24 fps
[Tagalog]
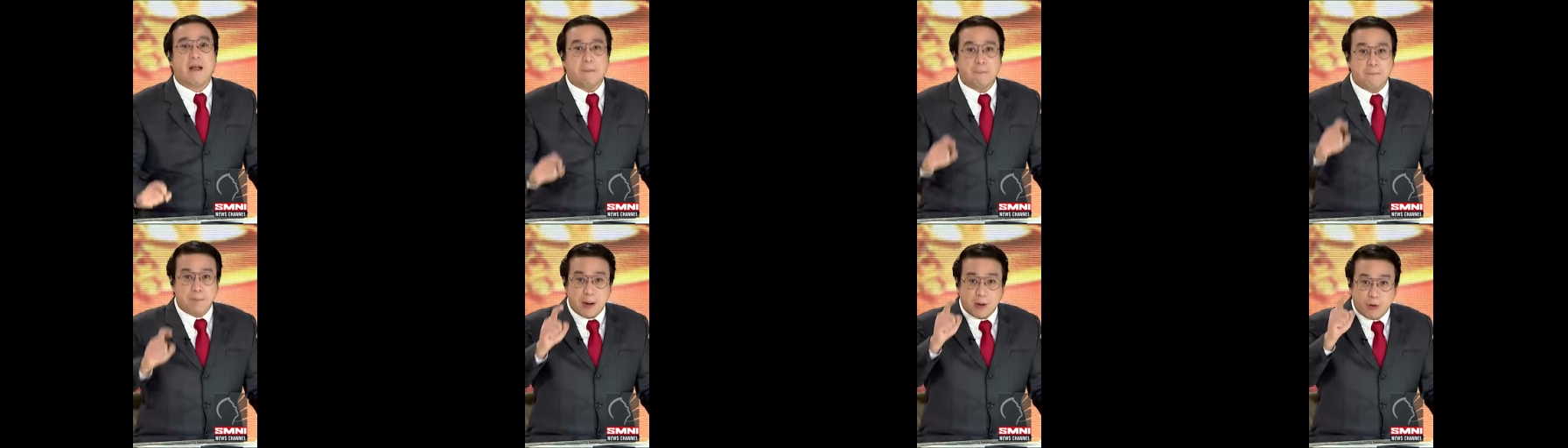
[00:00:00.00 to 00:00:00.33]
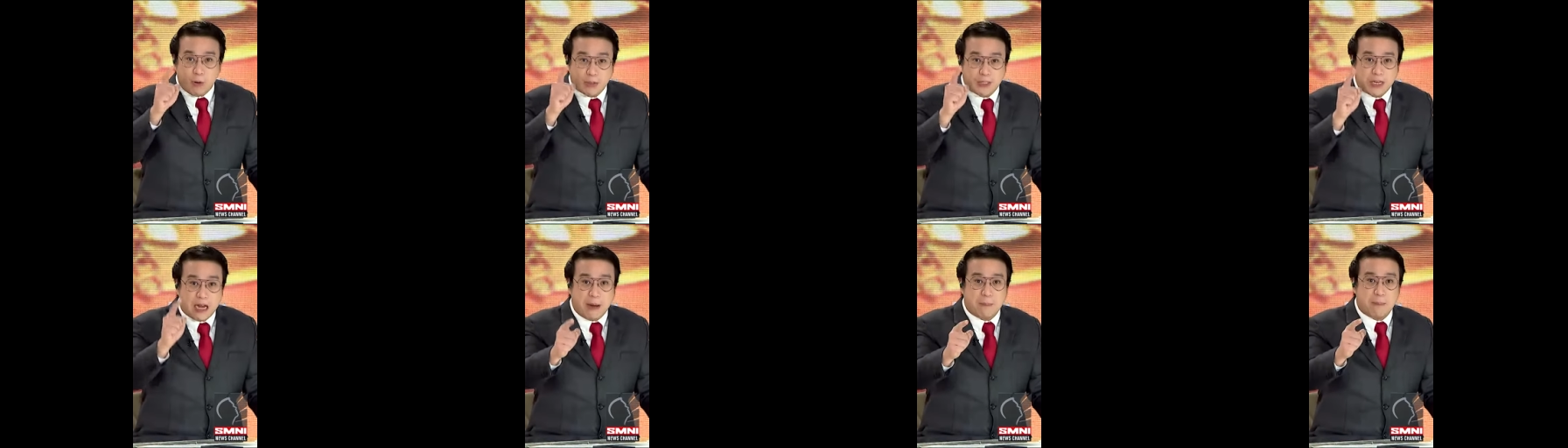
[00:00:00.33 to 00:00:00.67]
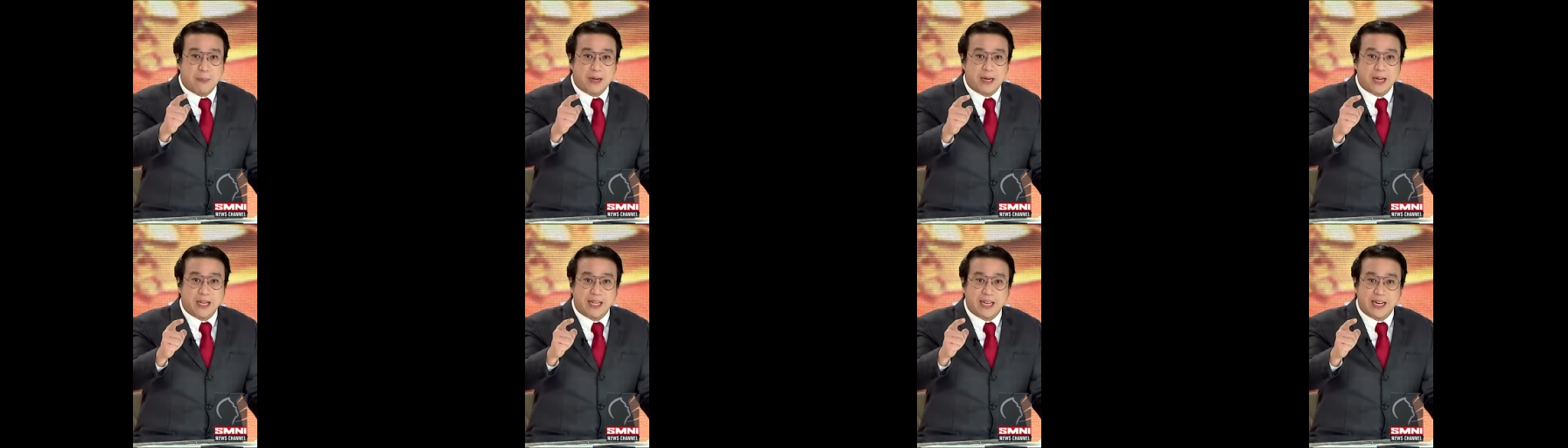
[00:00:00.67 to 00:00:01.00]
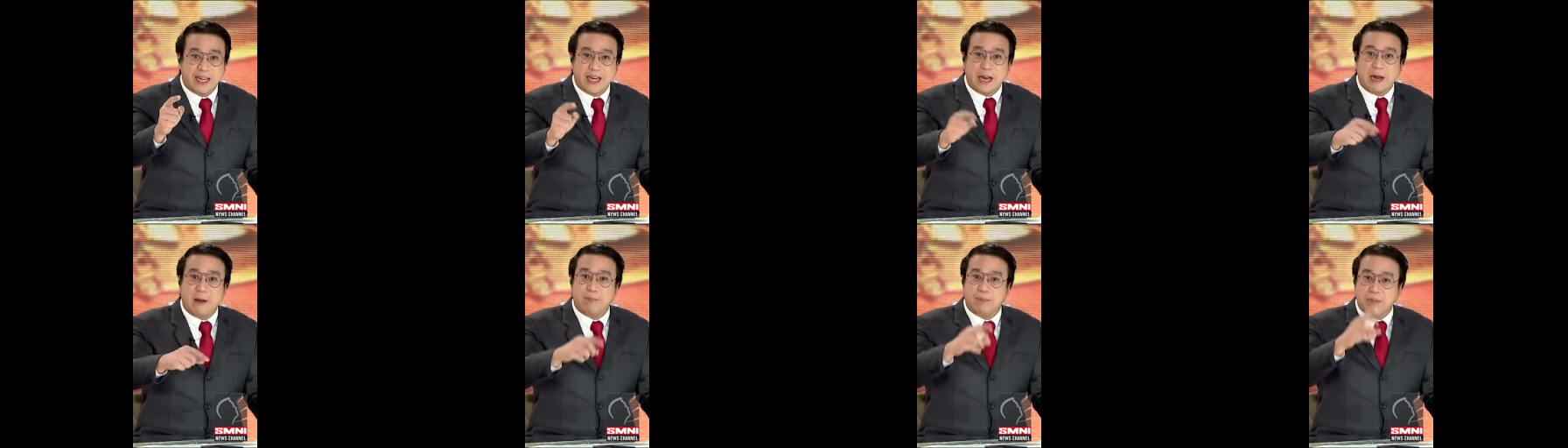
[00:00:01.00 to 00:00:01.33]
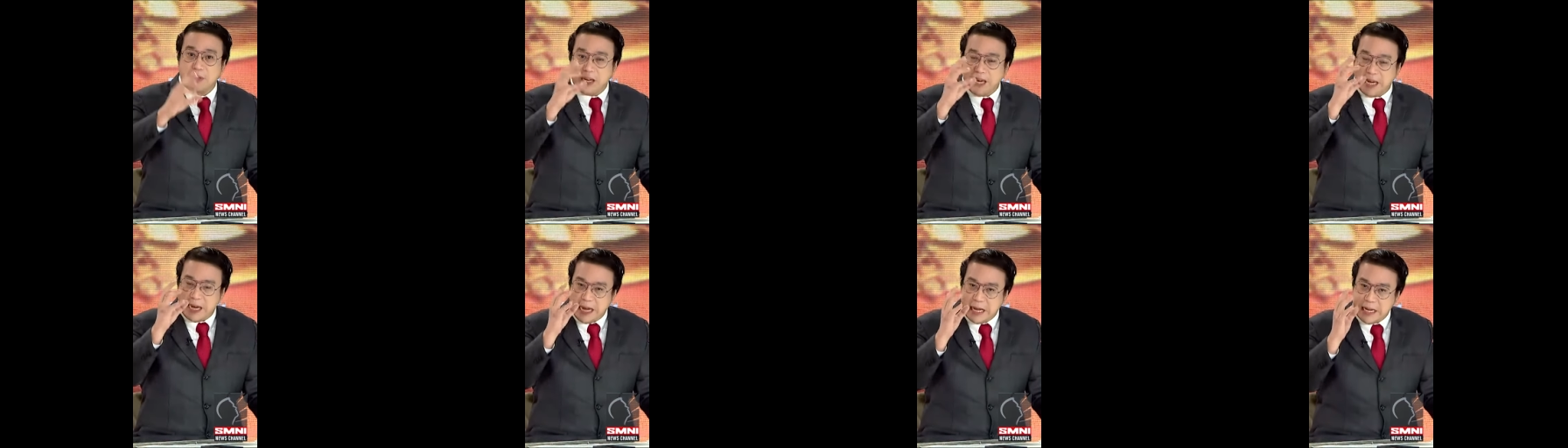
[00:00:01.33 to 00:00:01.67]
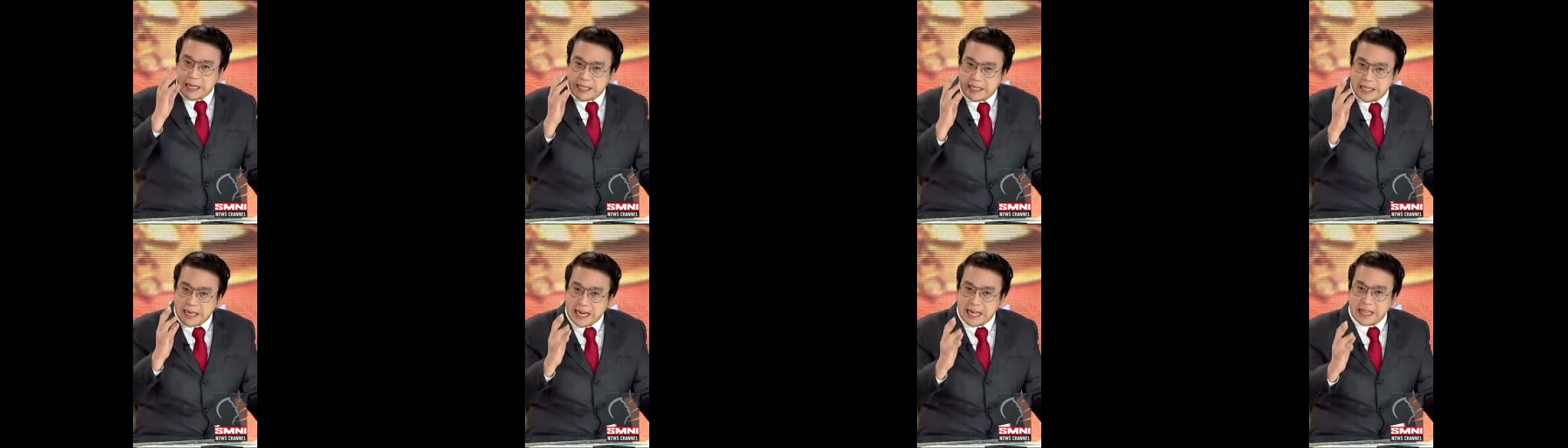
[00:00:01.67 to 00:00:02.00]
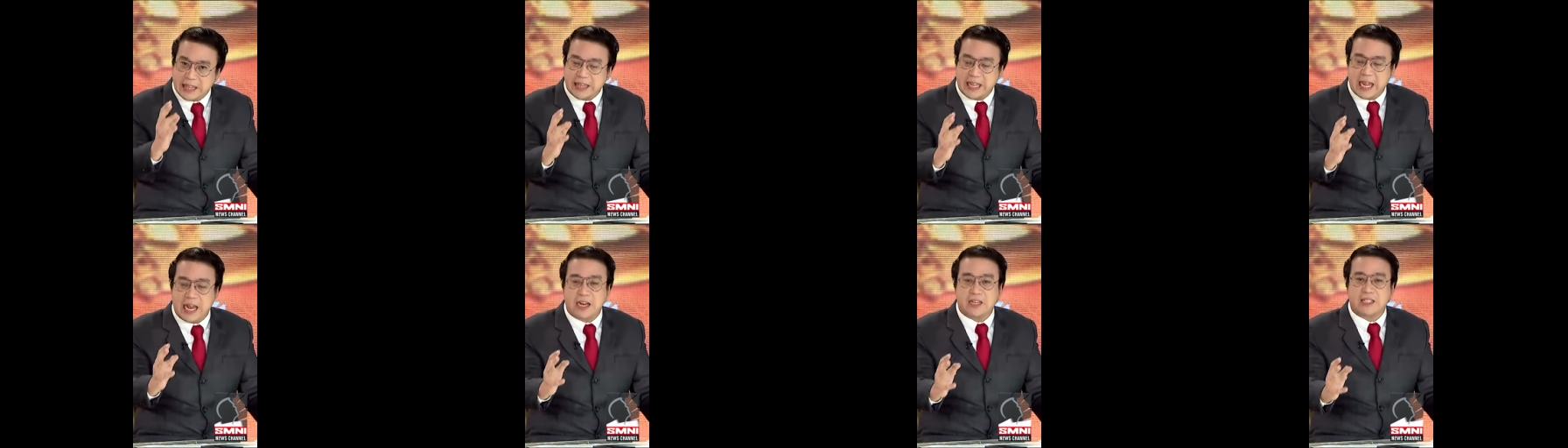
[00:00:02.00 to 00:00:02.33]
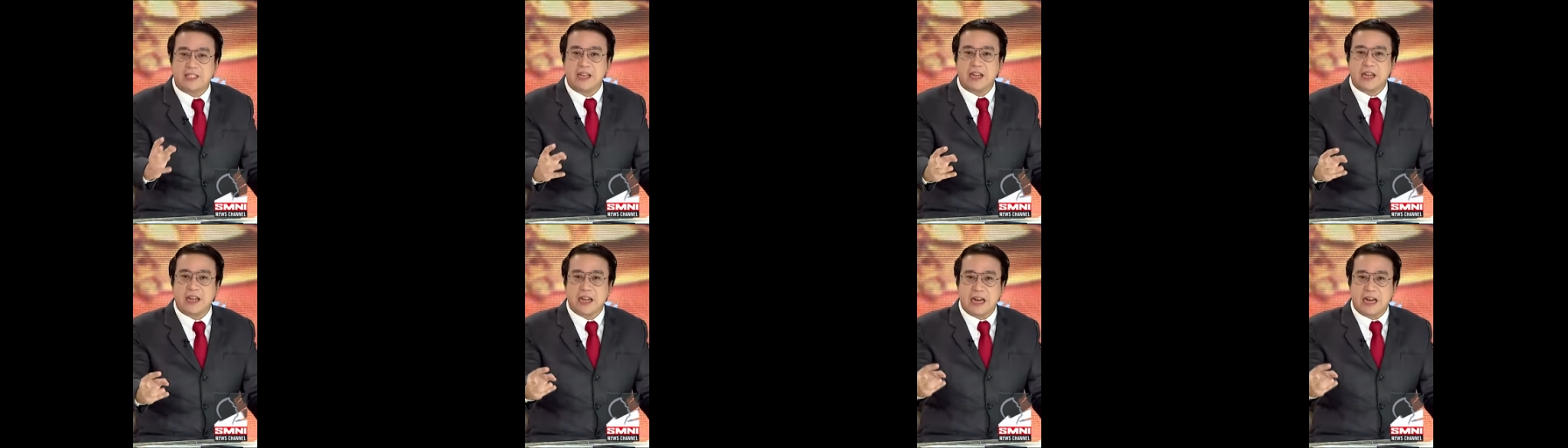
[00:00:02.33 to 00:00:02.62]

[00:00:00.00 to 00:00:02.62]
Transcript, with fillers: Pag-usapan natin yan in details,